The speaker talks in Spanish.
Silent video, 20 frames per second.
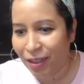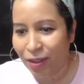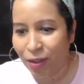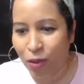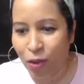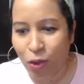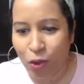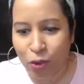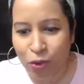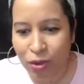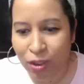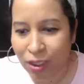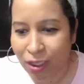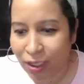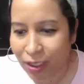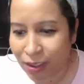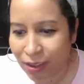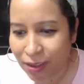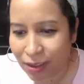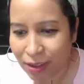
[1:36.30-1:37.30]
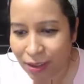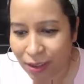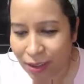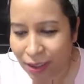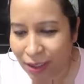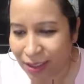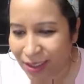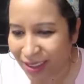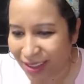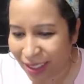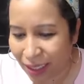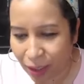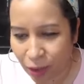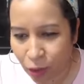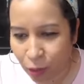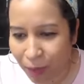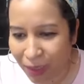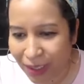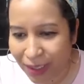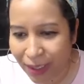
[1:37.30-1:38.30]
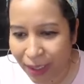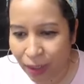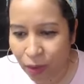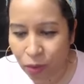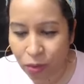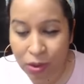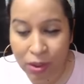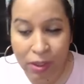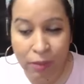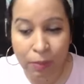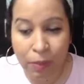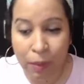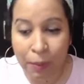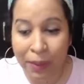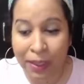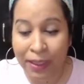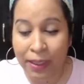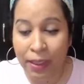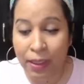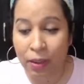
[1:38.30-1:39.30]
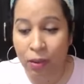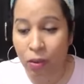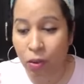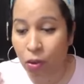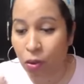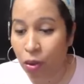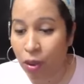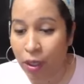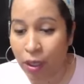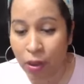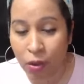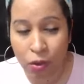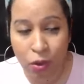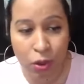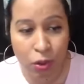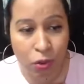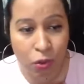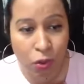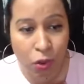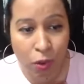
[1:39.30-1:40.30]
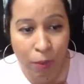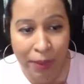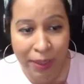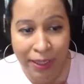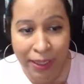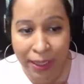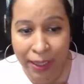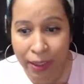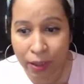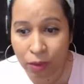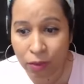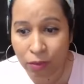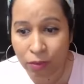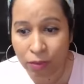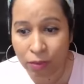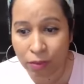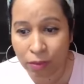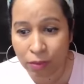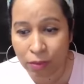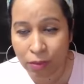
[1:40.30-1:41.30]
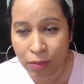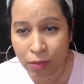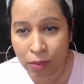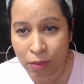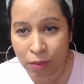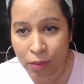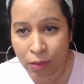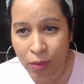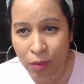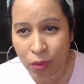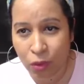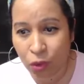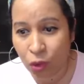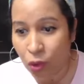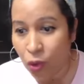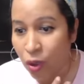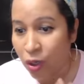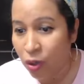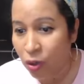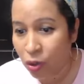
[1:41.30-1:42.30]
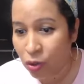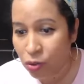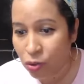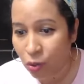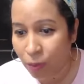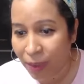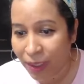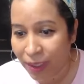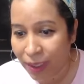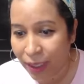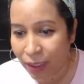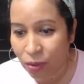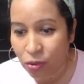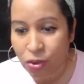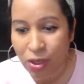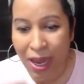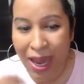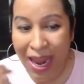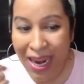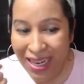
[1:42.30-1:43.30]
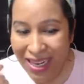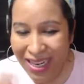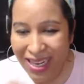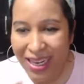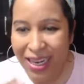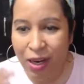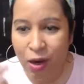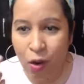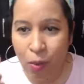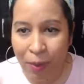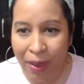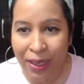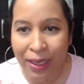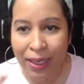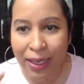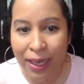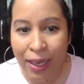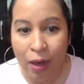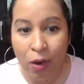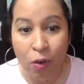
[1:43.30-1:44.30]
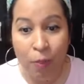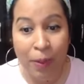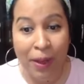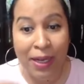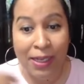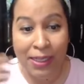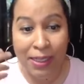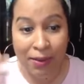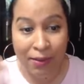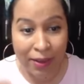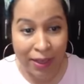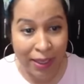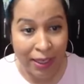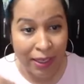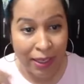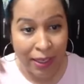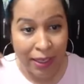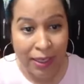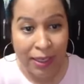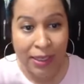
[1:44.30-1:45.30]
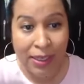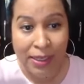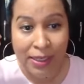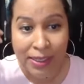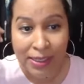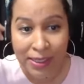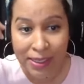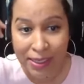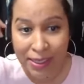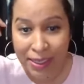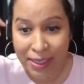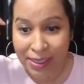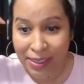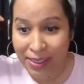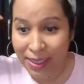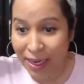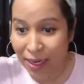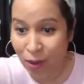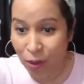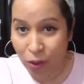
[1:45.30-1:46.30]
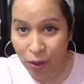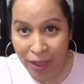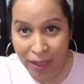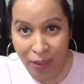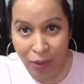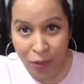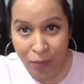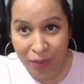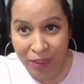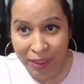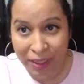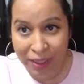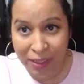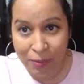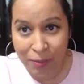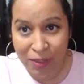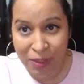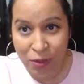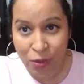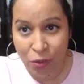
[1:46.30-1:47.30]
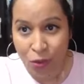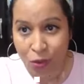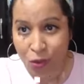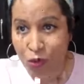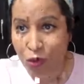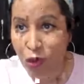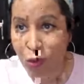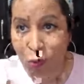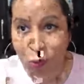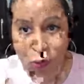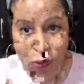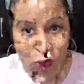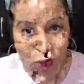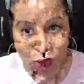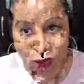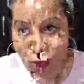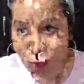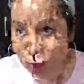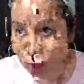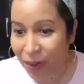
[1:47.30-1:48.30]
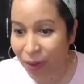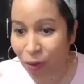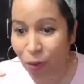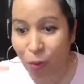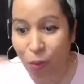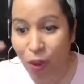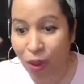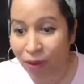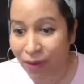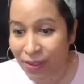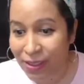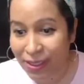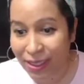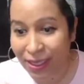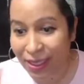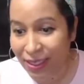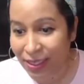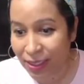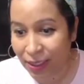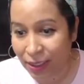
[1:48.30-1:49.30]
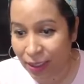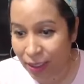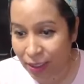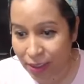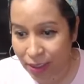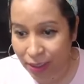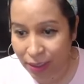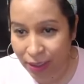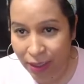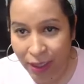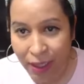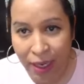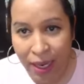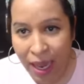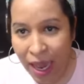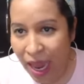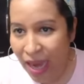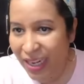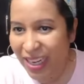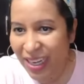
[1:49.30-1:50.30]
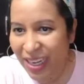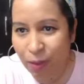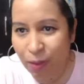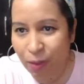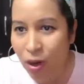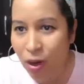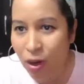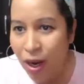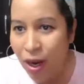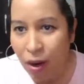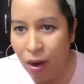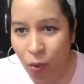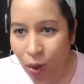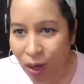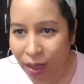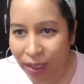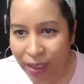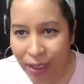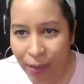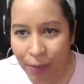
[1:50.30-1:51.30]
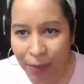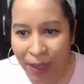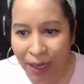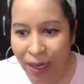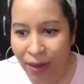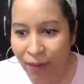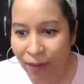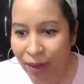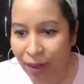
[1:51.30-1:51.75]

No sé si están comentando y simplemente no leo ningún comentario. No leo los comentarios. Alguien que comente algo para saber si está rodando mi transmisión como siempre, como debe ser, etcétera, etcétera. Alguien que ponga cualquier palabra,